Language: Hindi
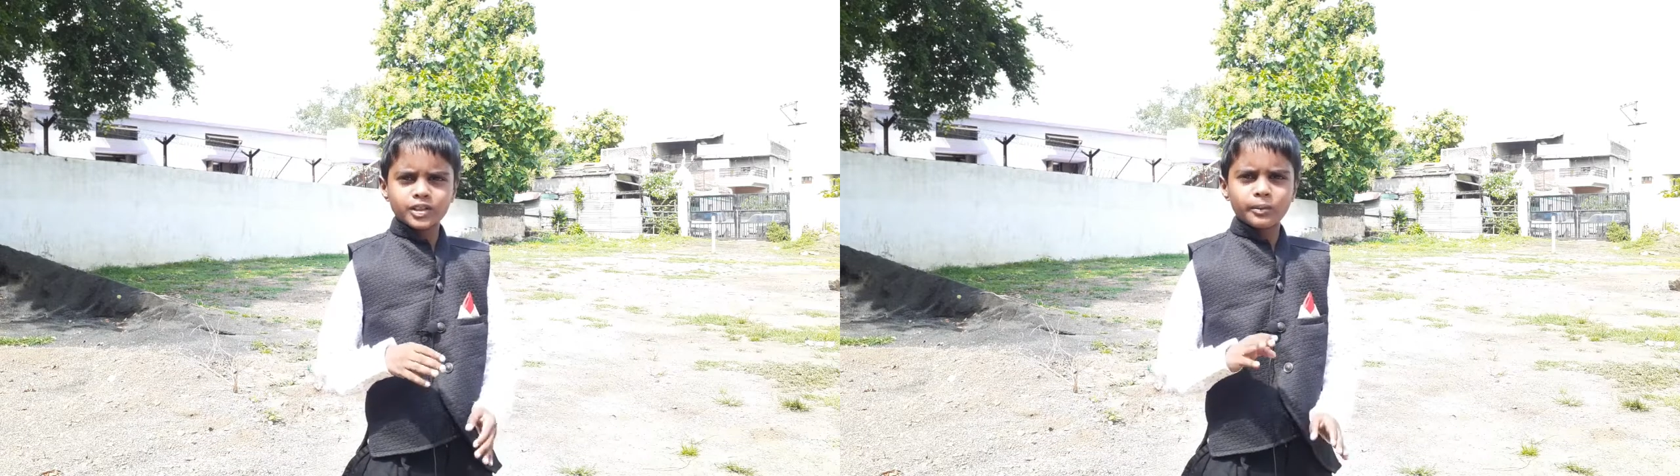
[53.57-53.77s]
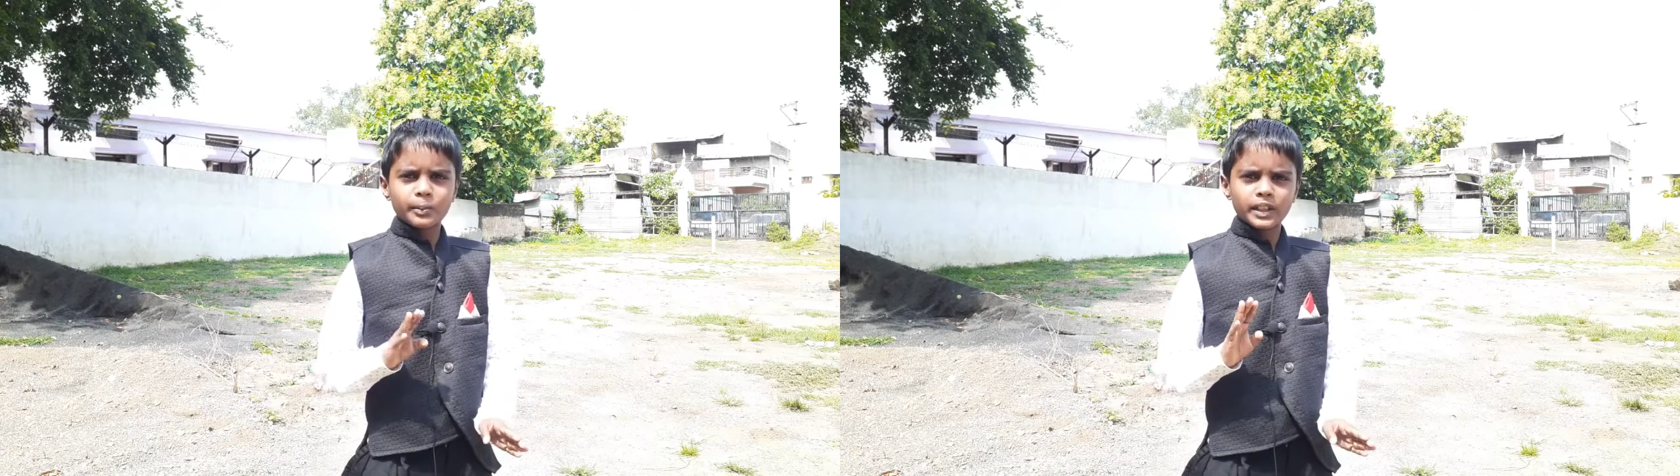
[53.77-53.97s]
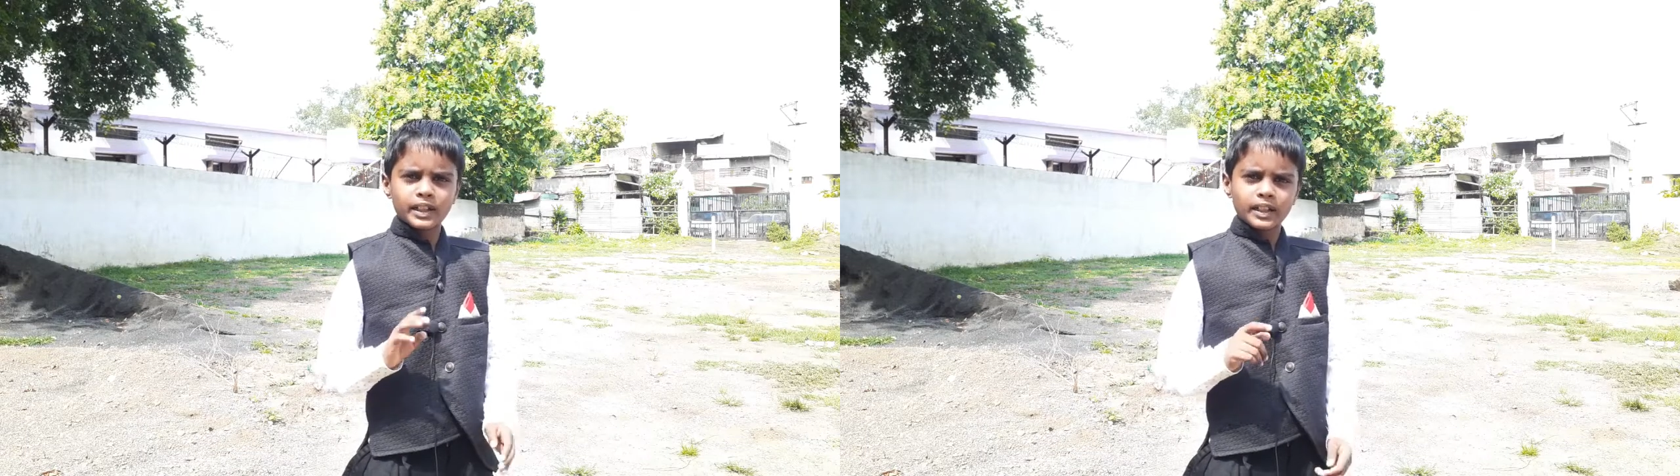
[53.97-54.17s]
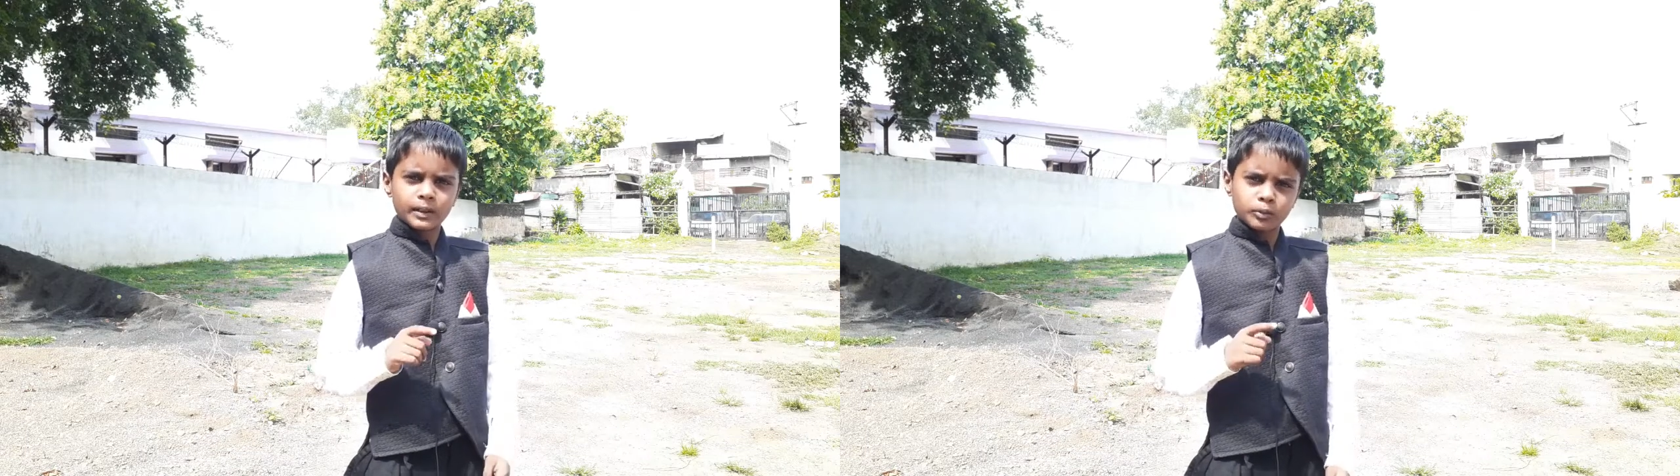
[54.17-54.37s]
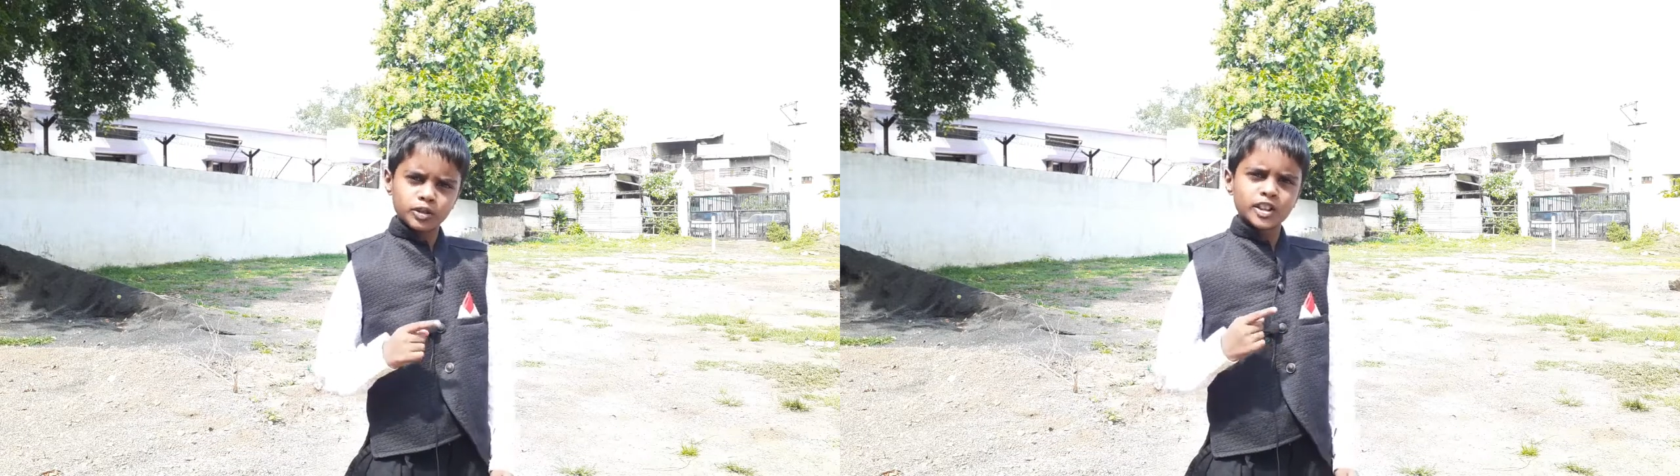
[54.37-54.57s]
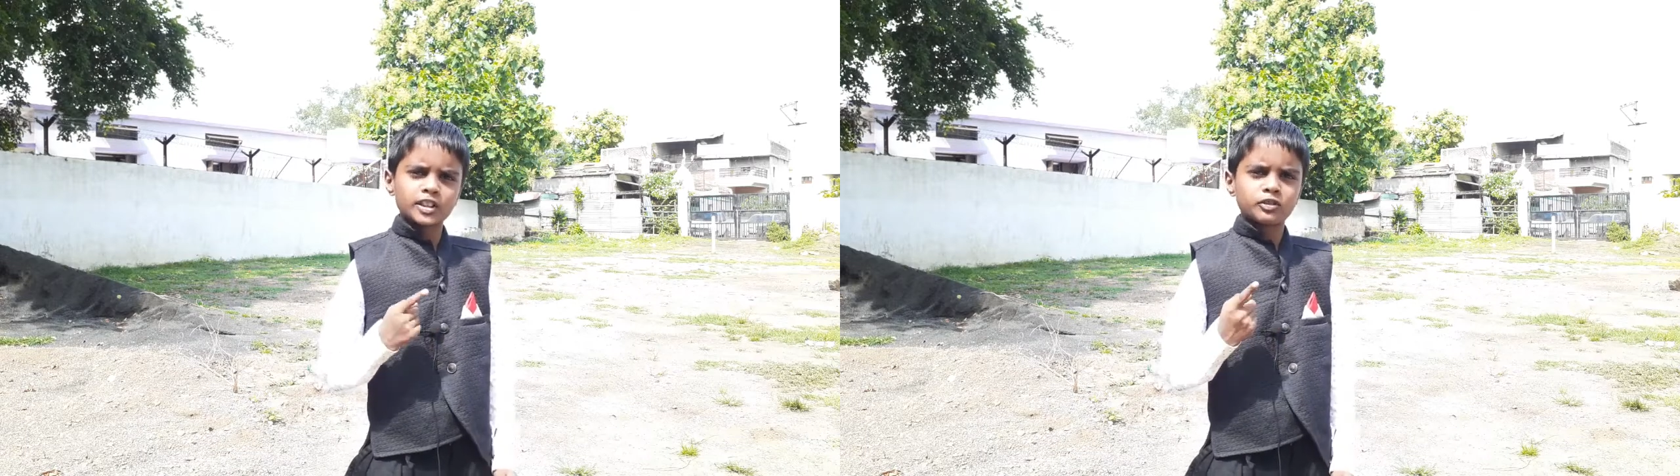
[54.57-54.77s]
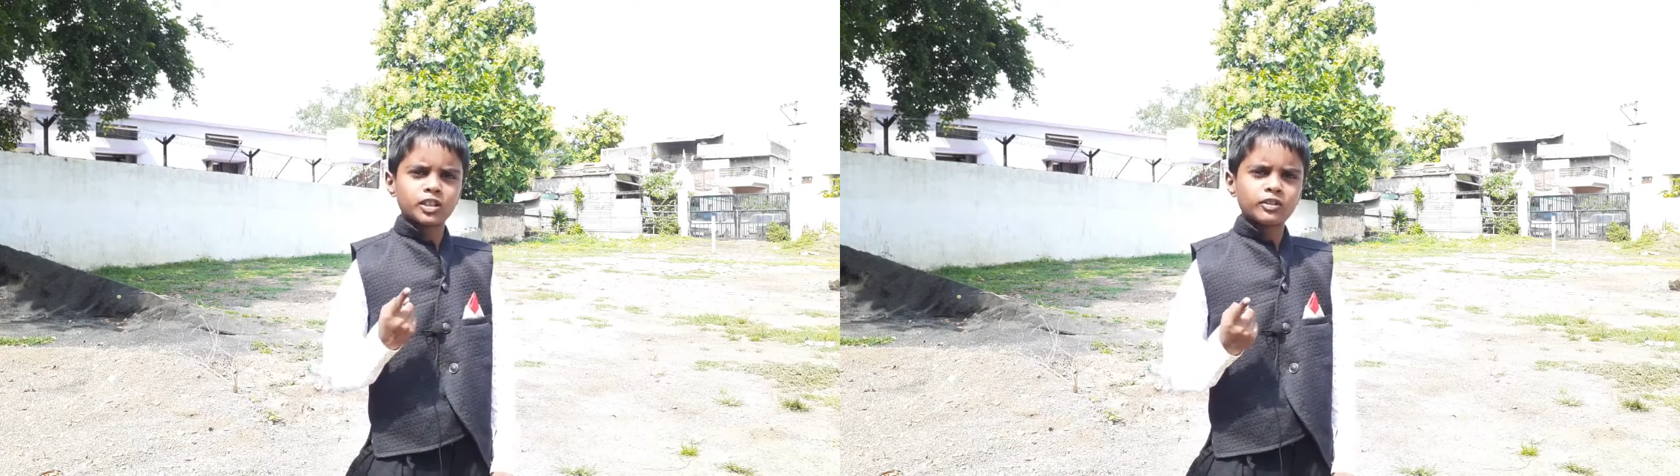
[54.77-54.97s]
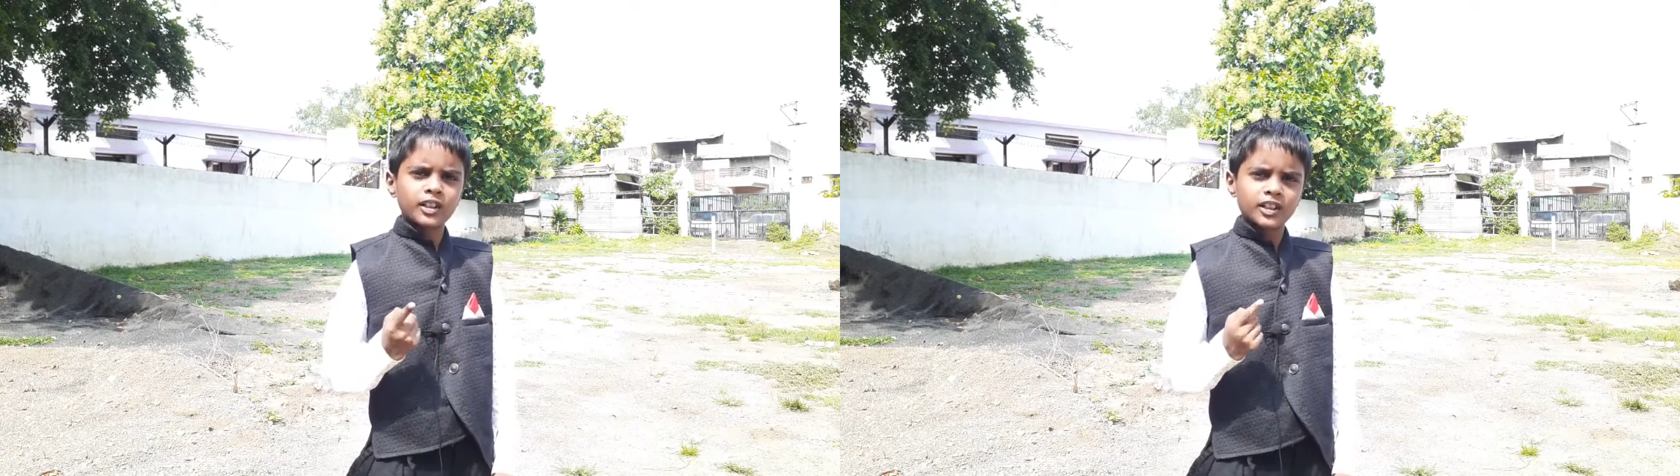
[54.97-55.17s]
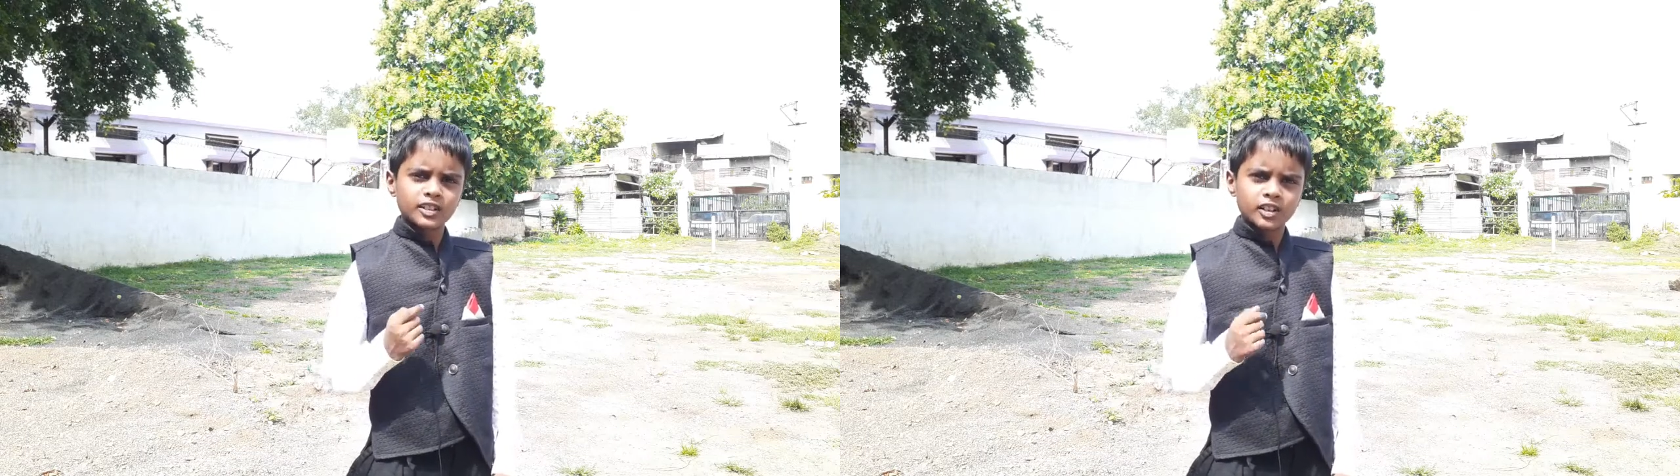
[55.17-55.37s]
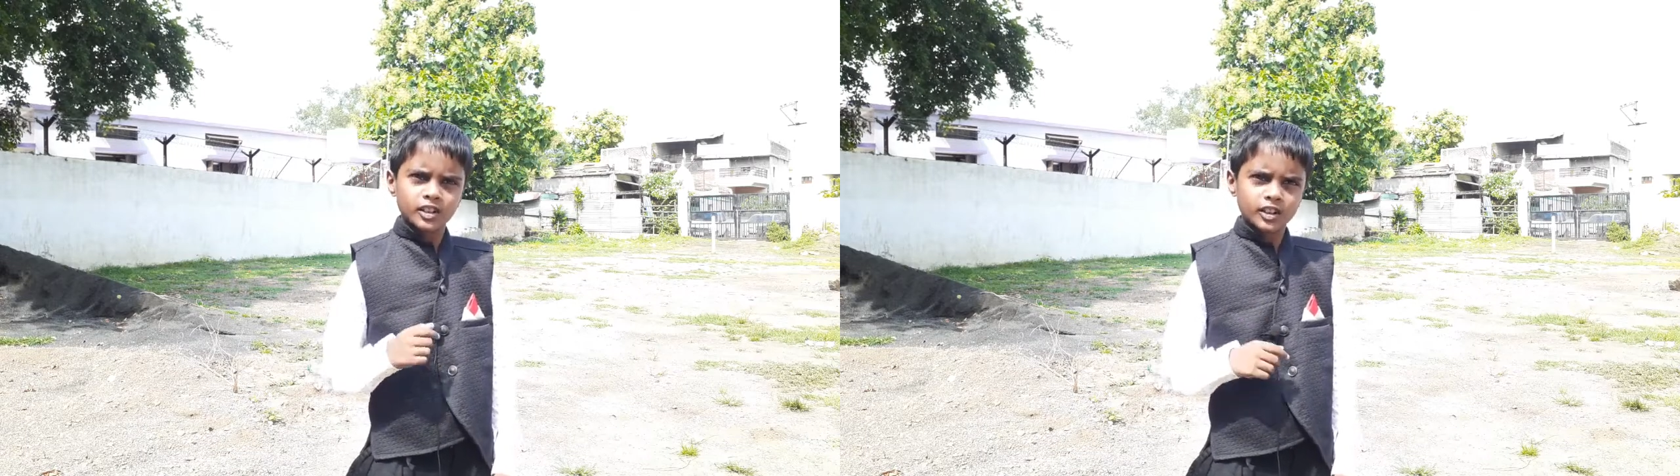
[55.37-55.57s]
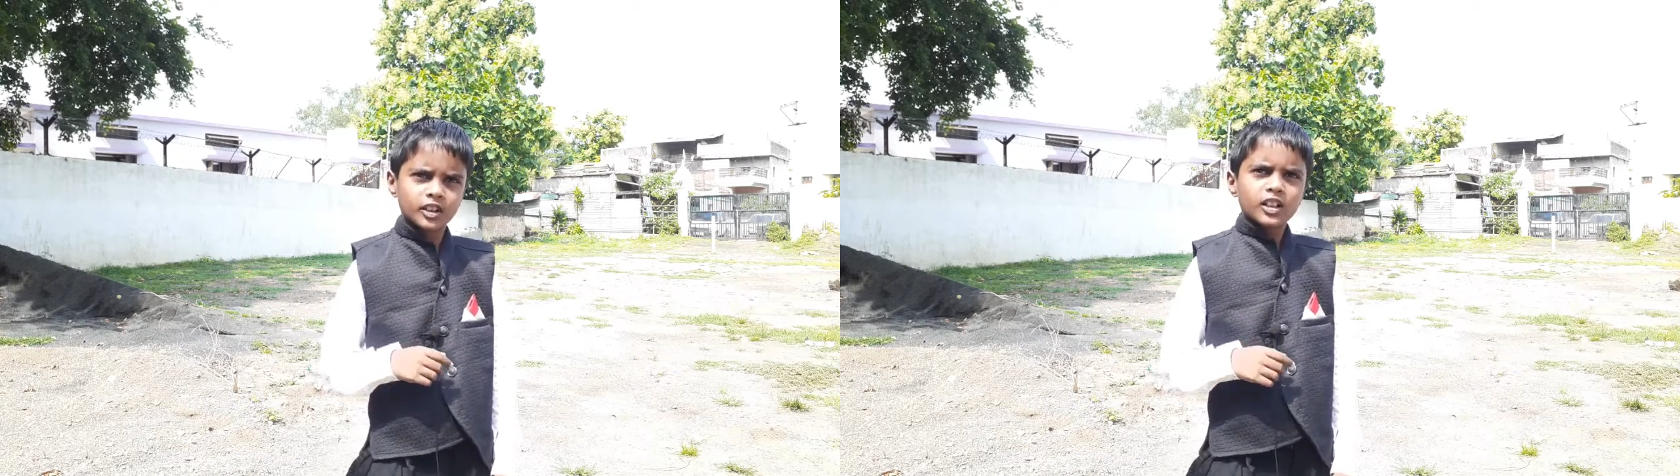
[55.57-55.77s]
सब बेकार है मुझे ट्यूशन वाले सर ने